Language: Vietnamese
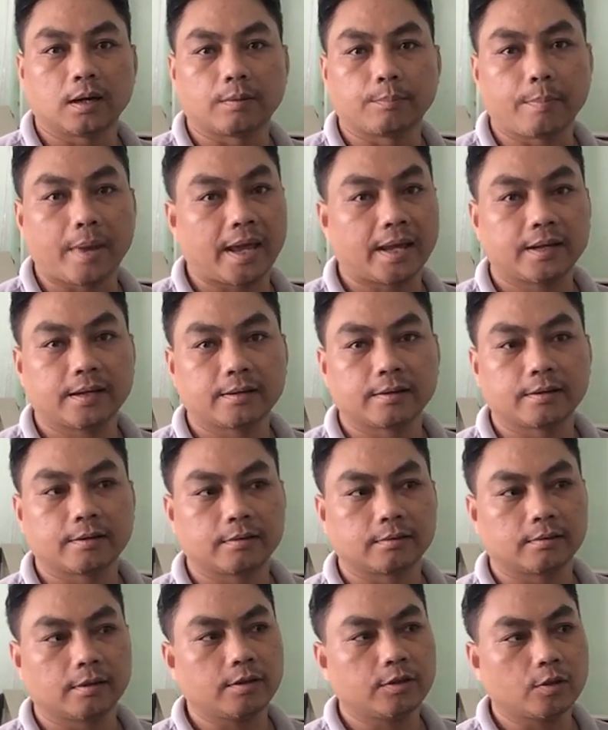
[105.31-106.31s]
Men,
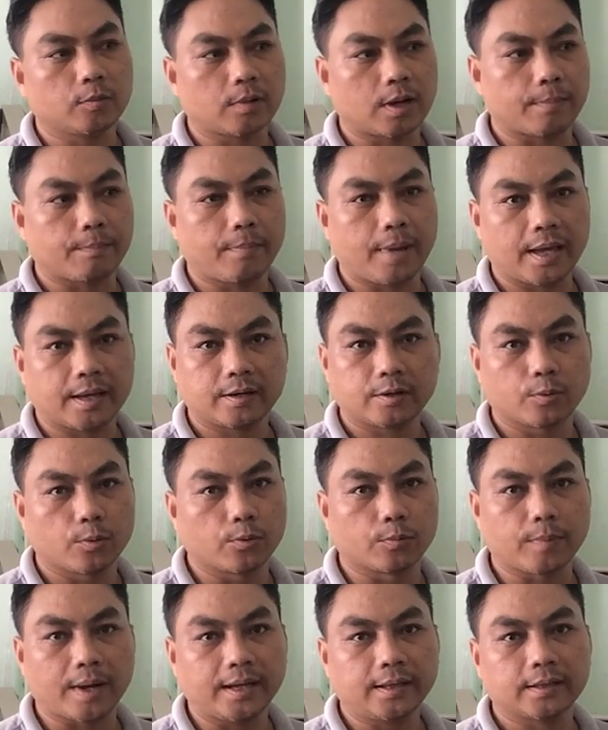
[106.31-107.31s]
nói chung là men
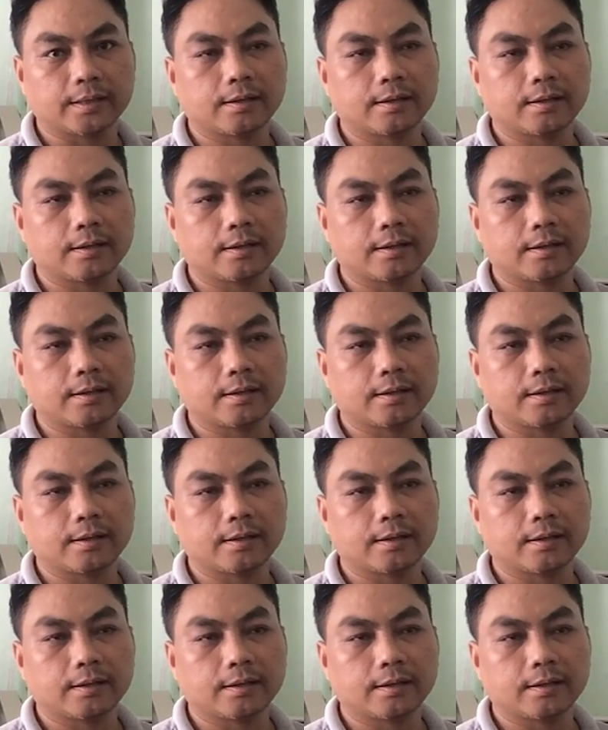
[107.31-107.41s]
nguồn máy